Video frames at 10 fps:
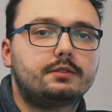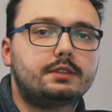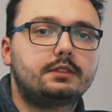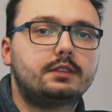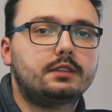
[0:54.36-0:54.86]
W
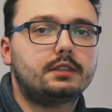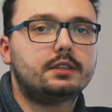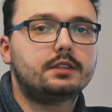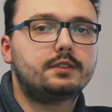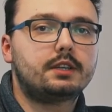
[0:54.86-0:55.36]
tej cenie
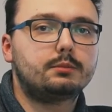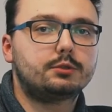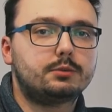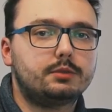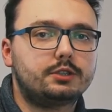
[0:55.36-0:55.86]
zwykle
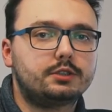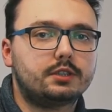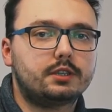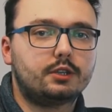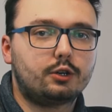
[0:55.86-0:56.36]
możemy liczyć na
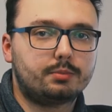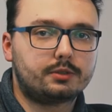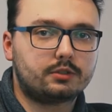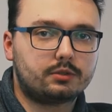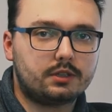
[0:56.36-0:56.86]
jednego
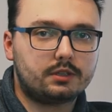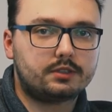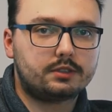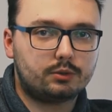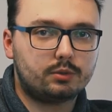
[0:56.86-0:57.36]
operatora z
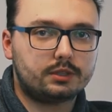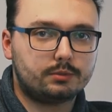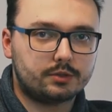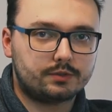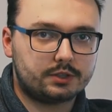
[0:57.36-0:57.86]
kilkuletnim
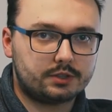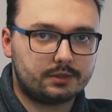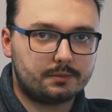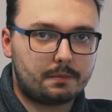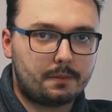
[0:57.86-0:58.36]
doświadczeniem.
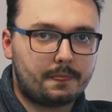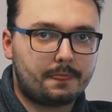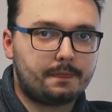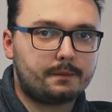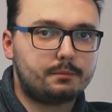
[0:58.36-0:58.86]

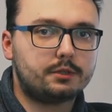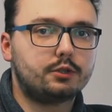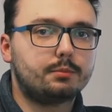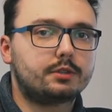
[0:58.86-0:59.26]
Będzie on